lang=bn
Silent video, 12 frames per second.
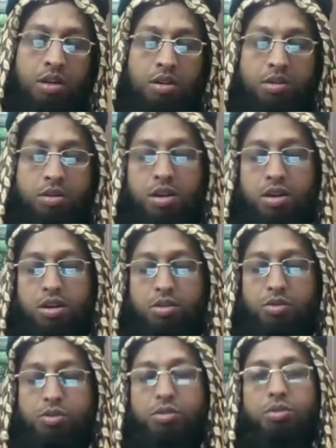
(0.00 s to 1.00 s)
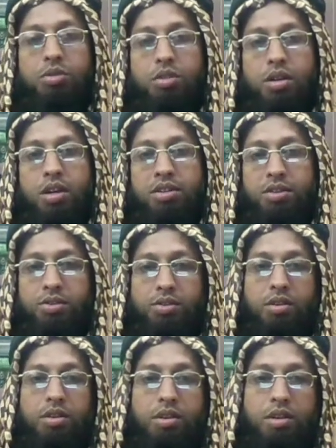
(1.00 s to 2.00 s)
কল রসুল্লাহ
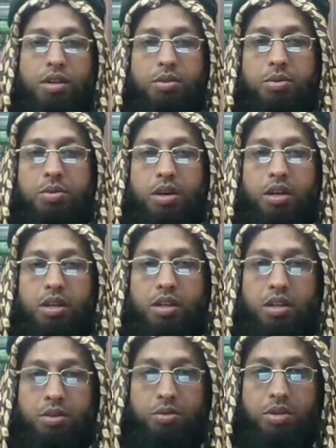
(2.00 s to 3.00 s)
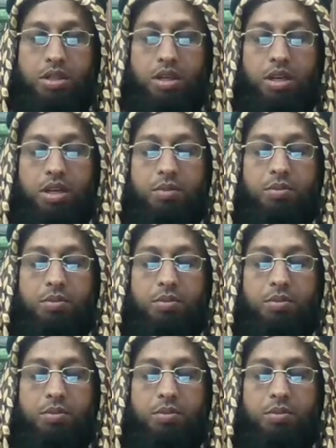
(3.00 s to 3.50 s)
সাল্লাহ আলিহি ওয়াসাল্লাম